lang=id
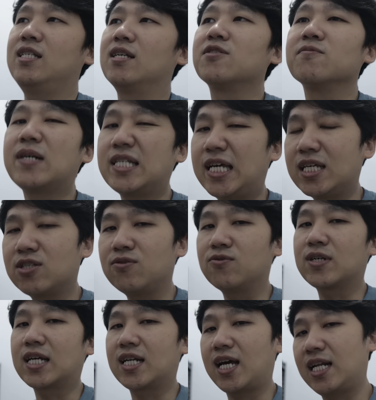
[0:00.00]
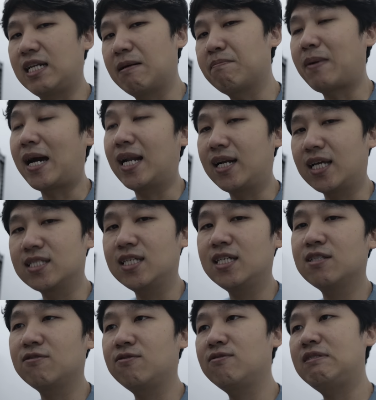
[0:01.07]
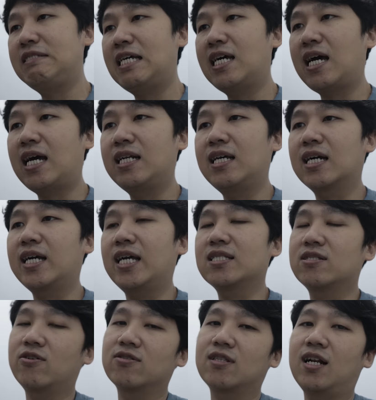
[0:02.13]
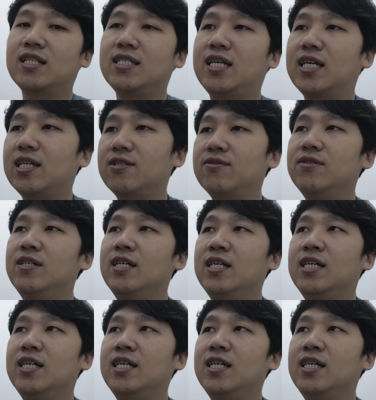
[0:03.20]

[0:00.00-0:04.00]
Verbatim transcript: Ya cuma ya itu karena ada panas itu dia ada kayak throttle-nya gitu.